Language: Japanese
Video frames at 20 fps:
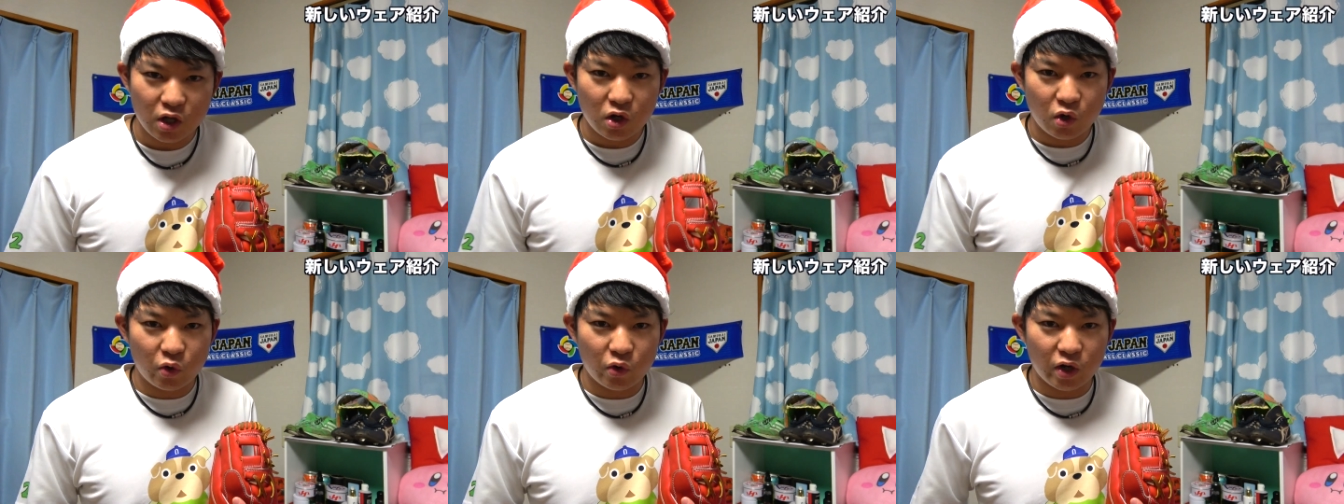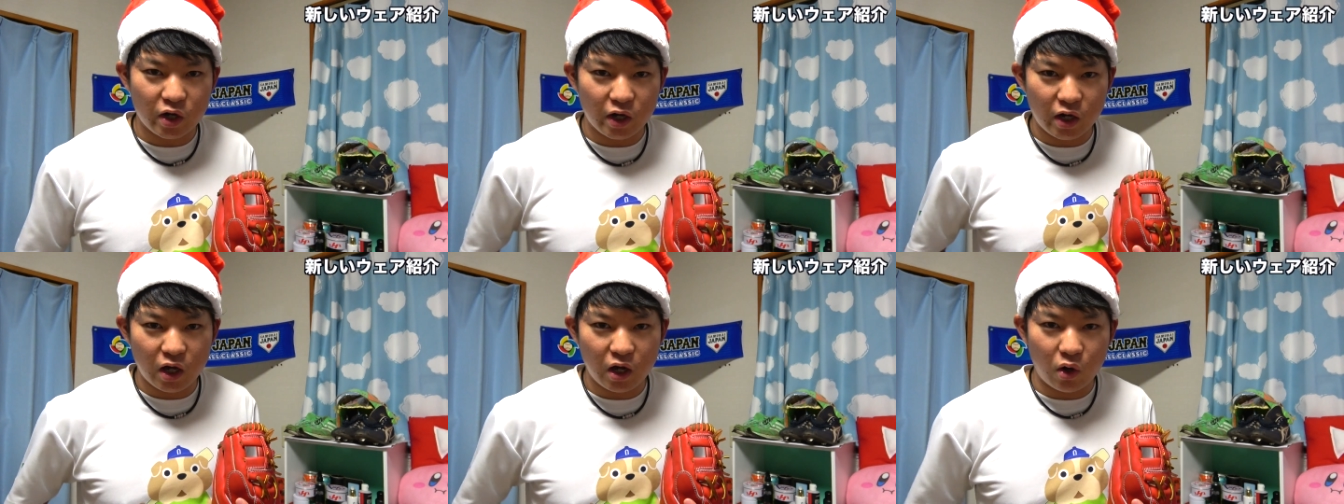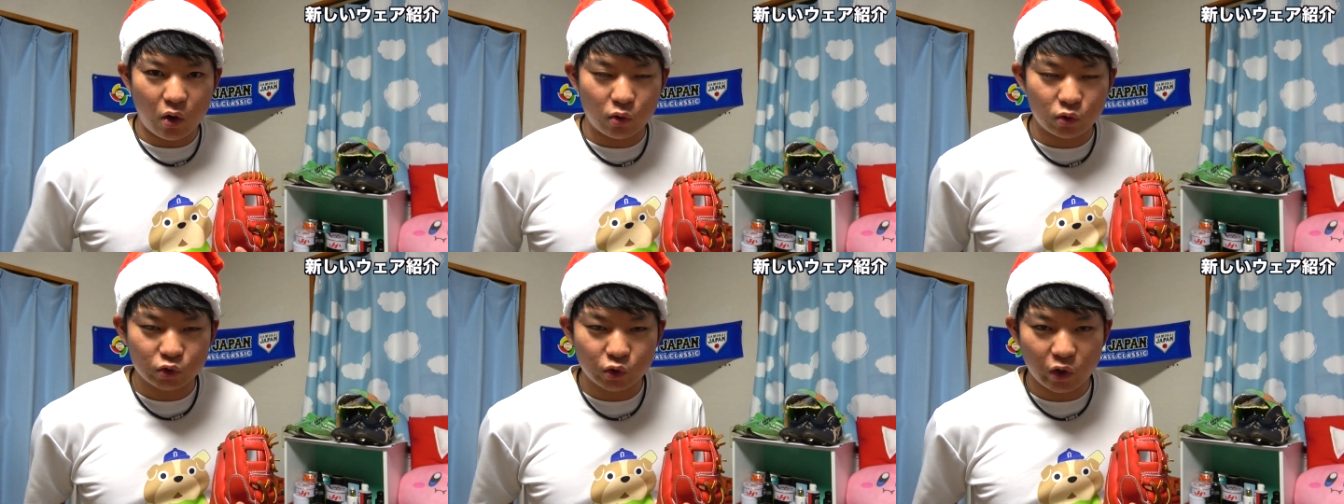これか
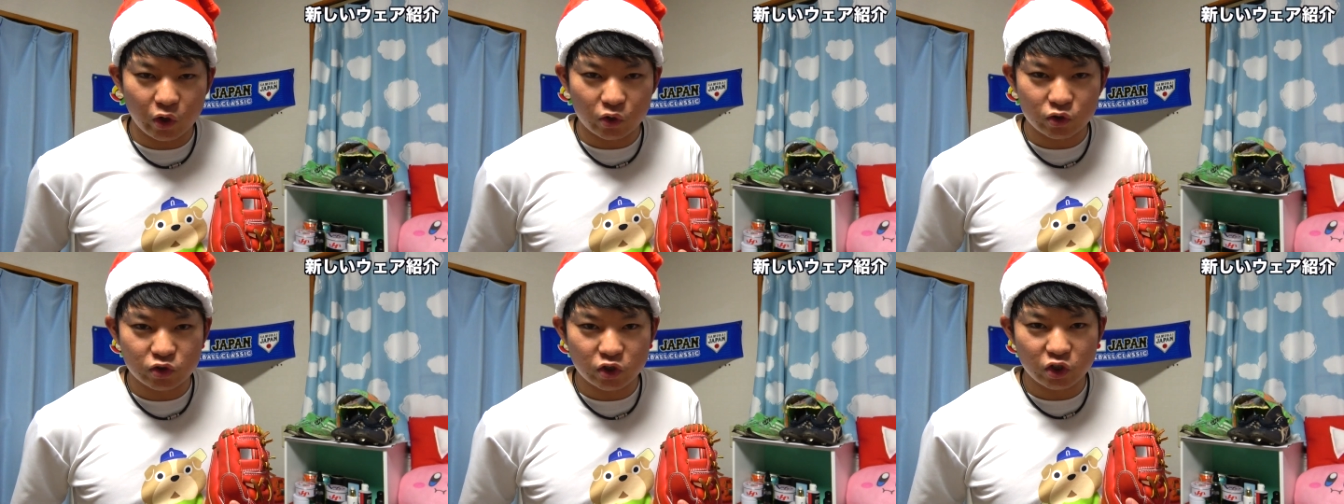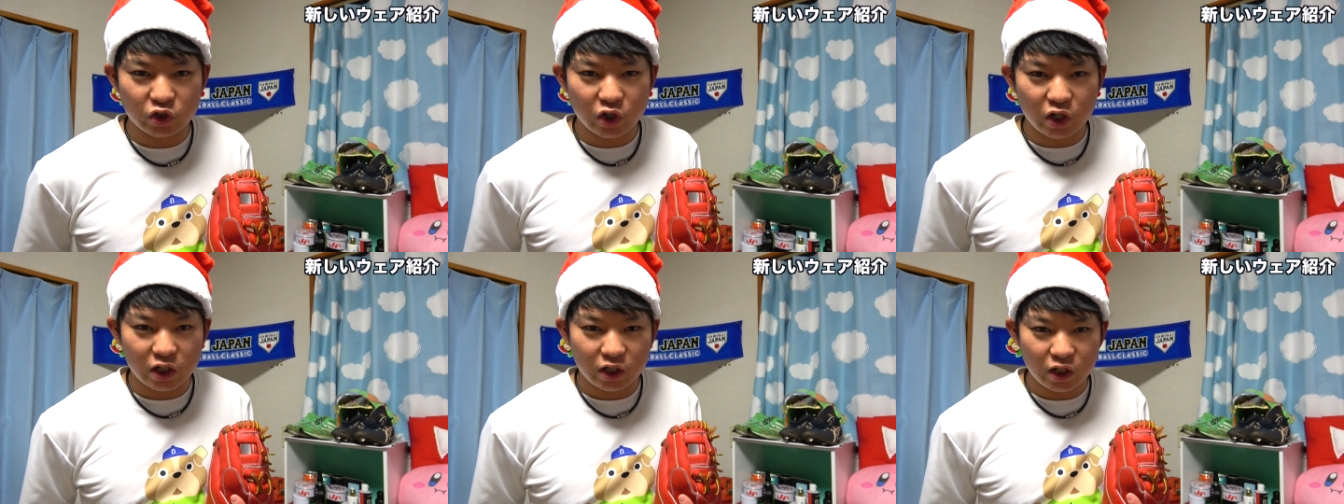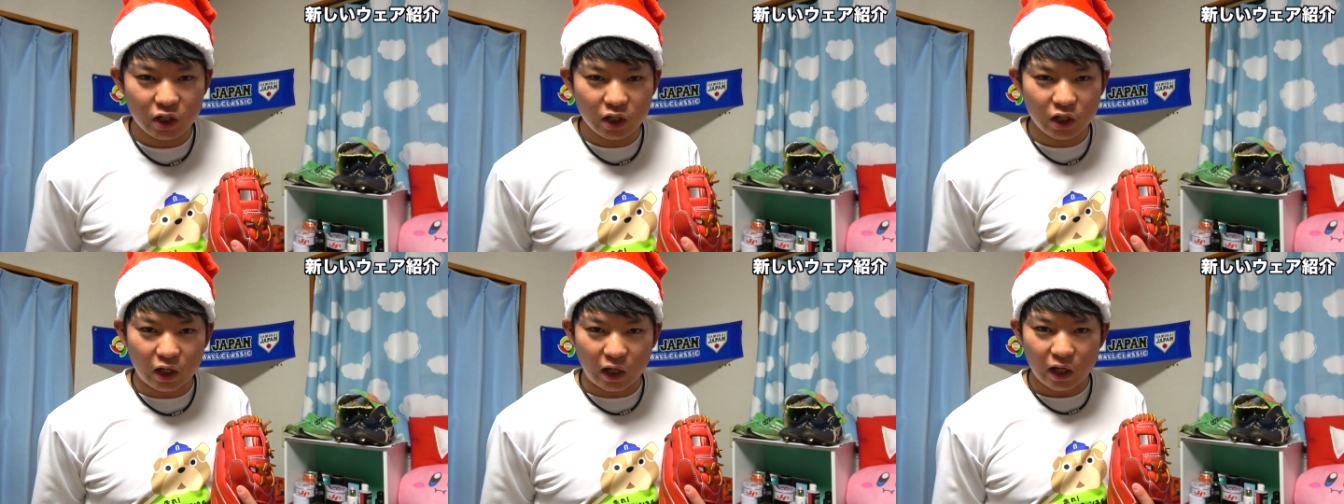らお太れをするとき
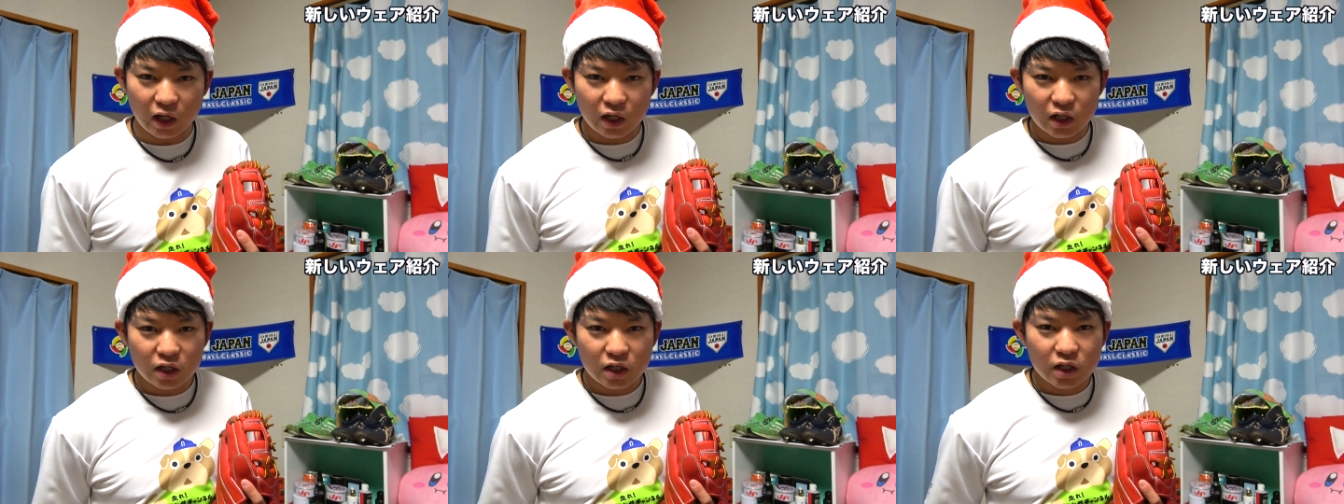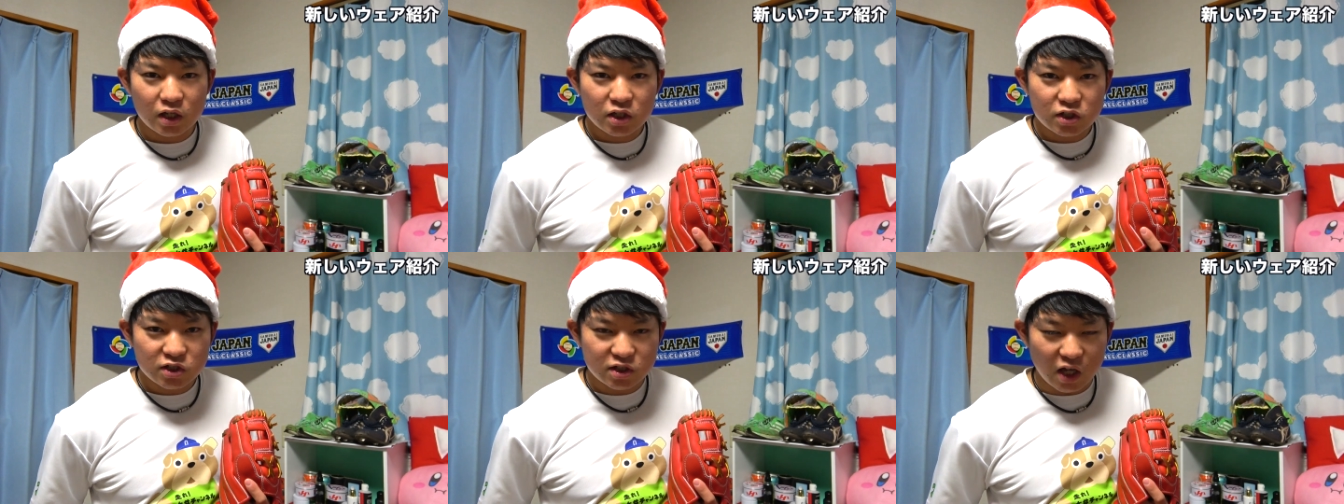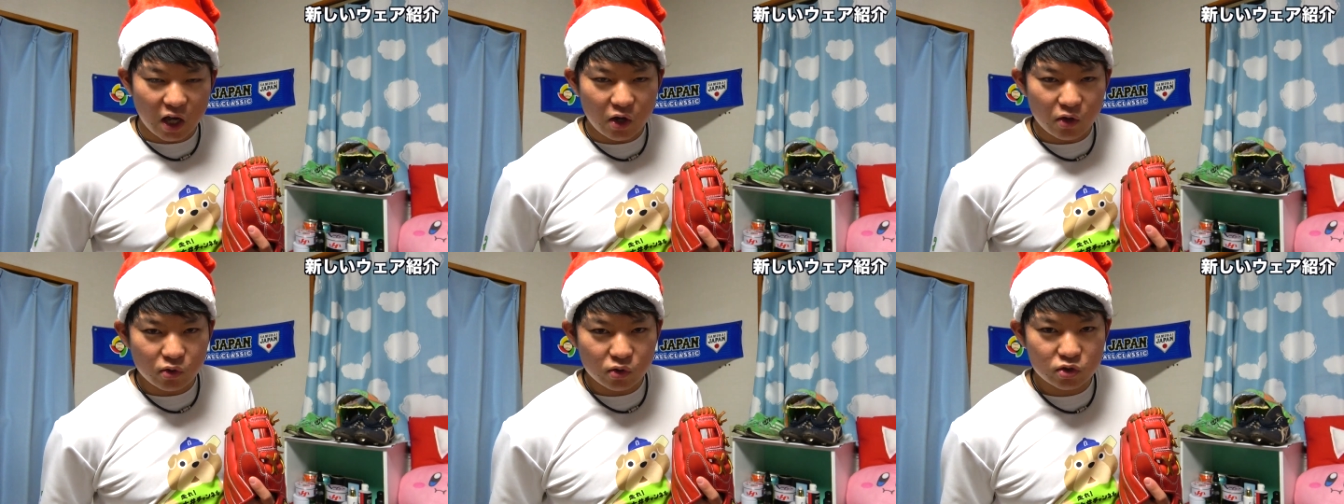に
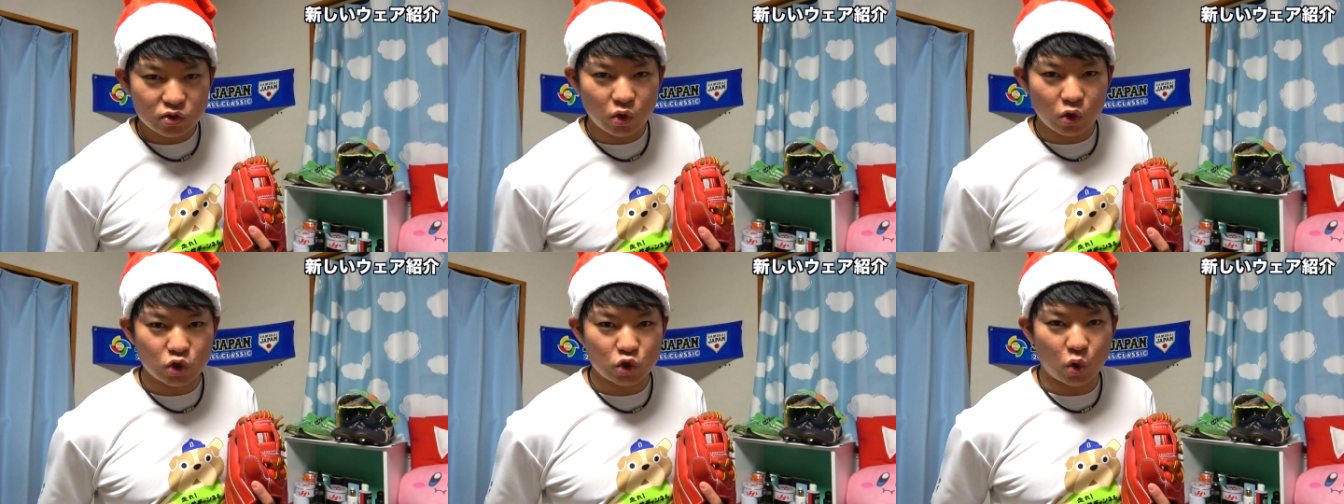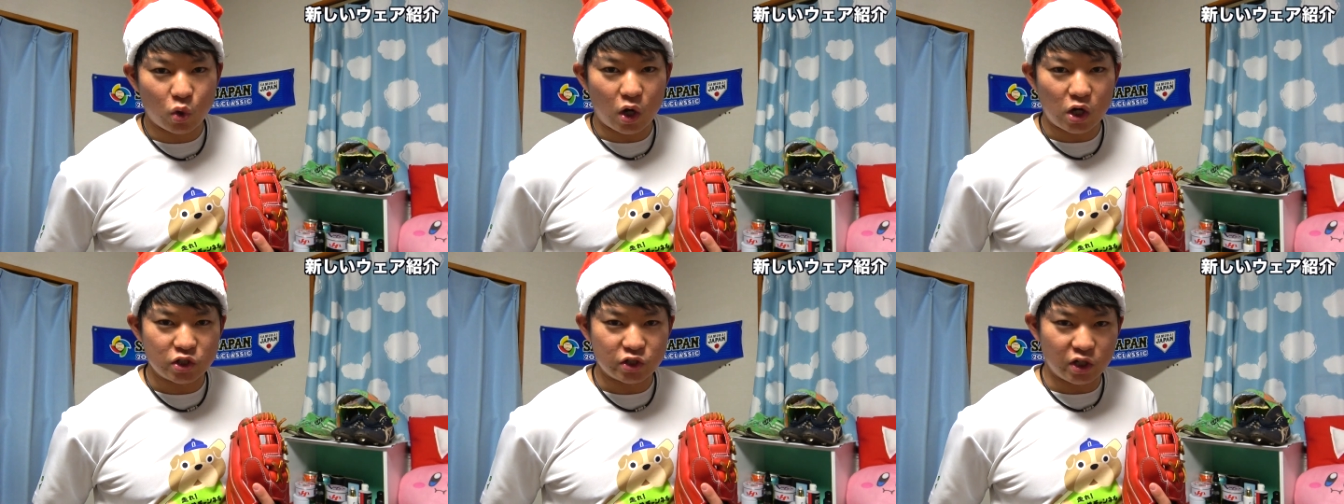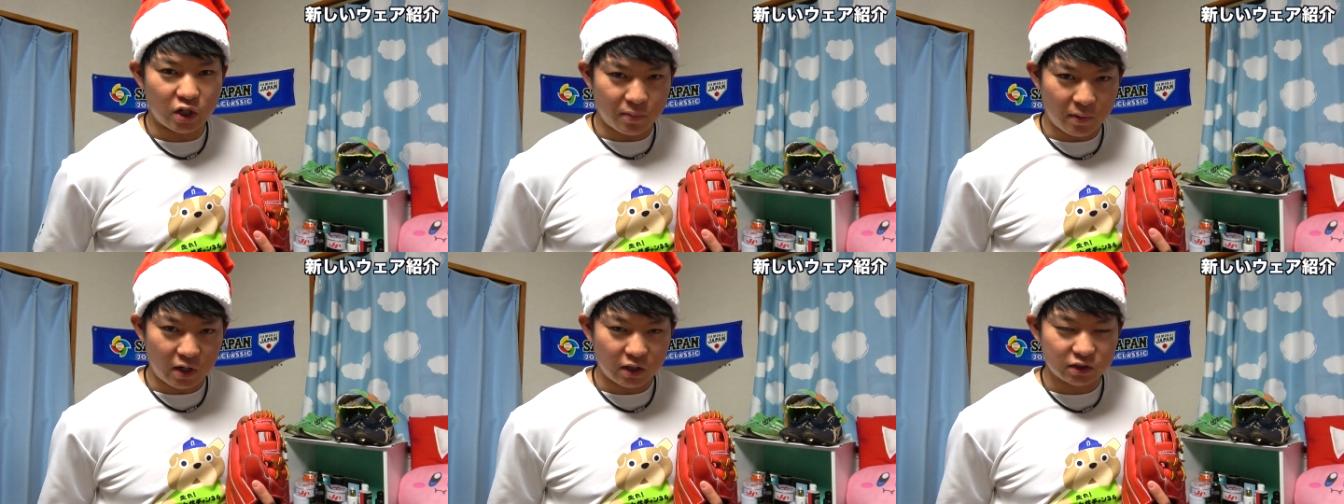使う服を紹介して
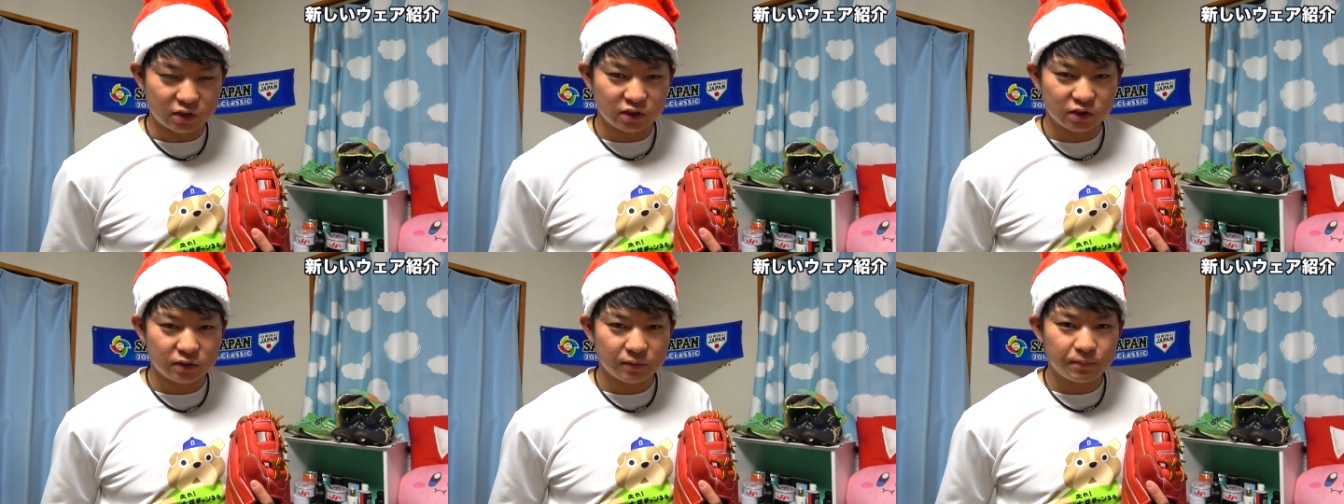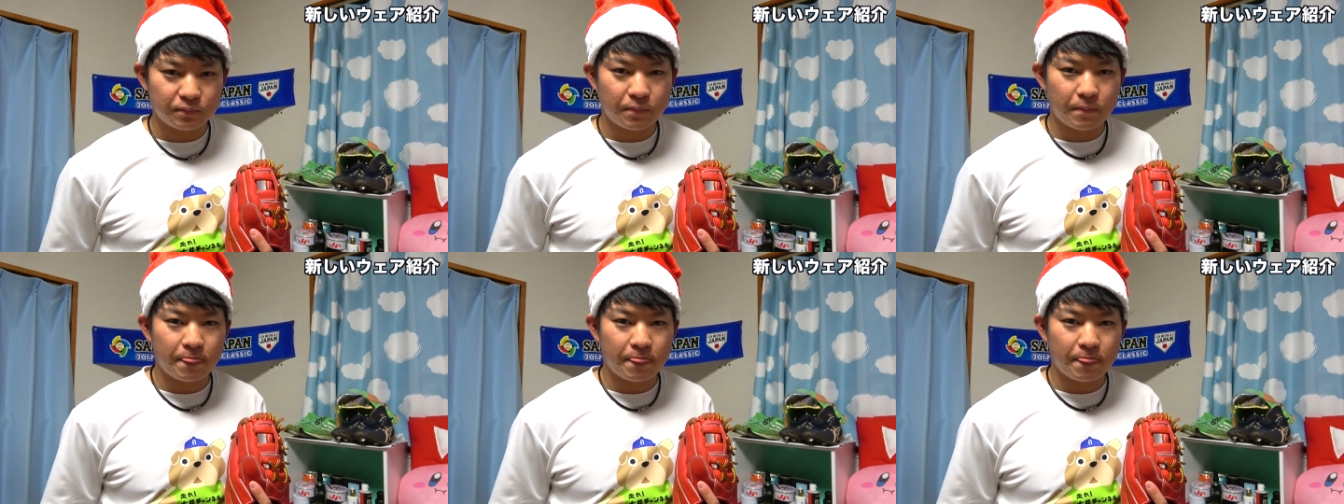いきます。